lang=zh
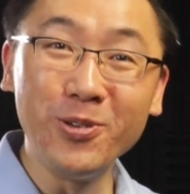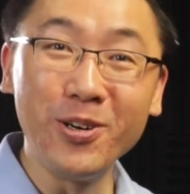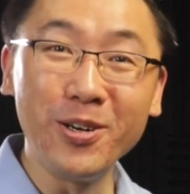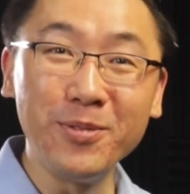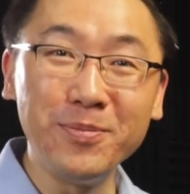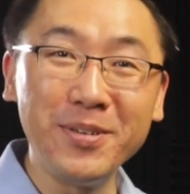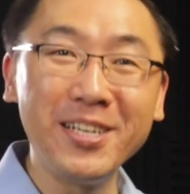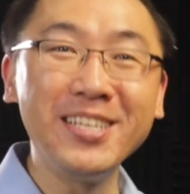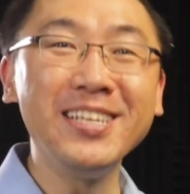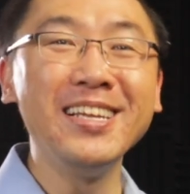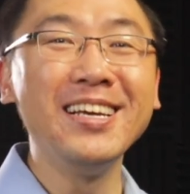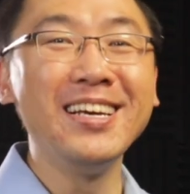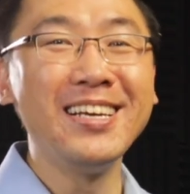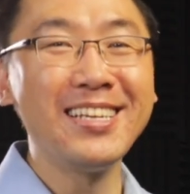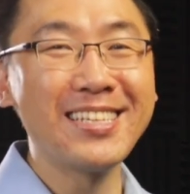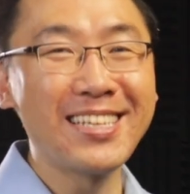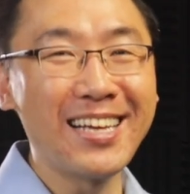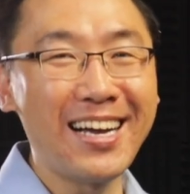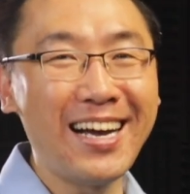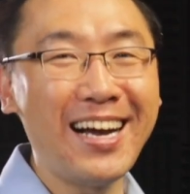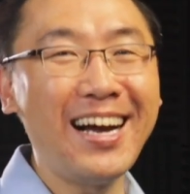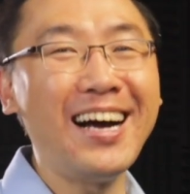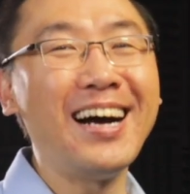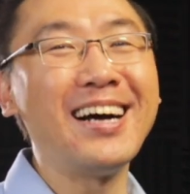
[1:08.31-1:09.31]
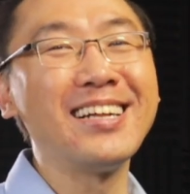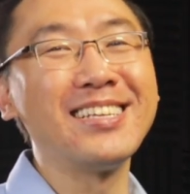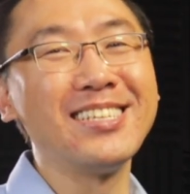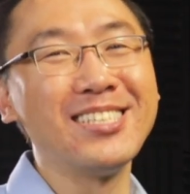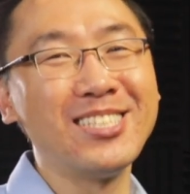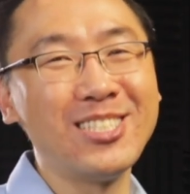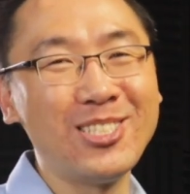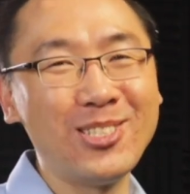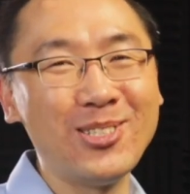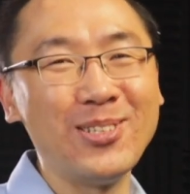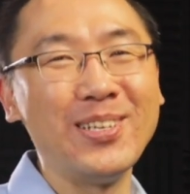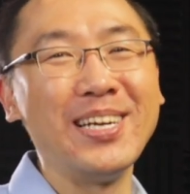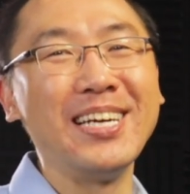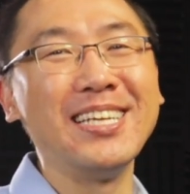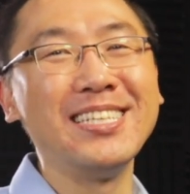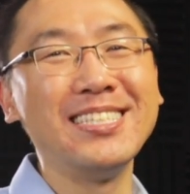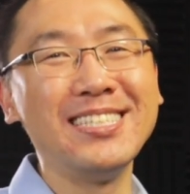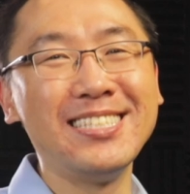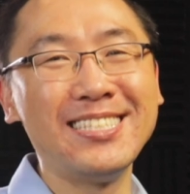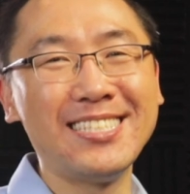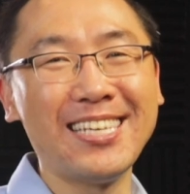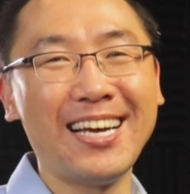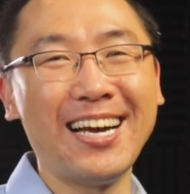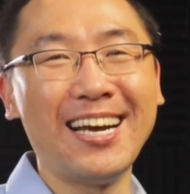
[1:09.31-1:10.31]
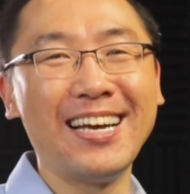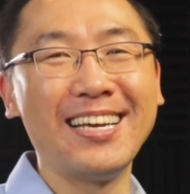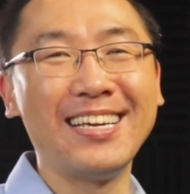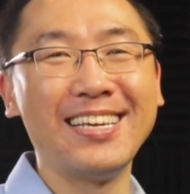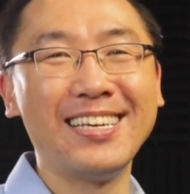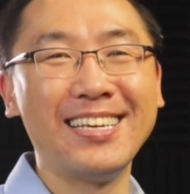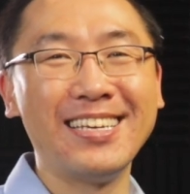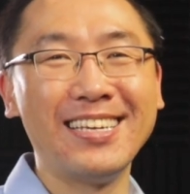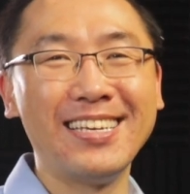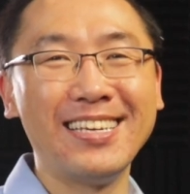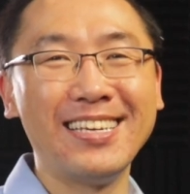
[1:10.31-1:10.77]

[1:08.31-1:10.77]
我们他的存在。